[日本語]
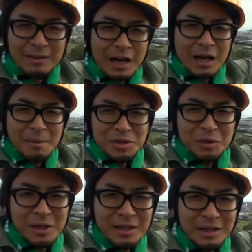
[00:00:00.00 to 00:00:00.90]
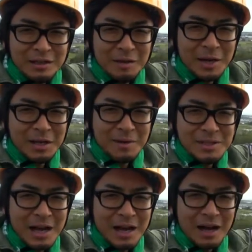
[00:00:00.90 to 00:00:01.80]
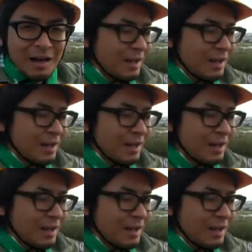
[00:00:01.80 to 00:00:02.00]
高鍋町にやってまいりました、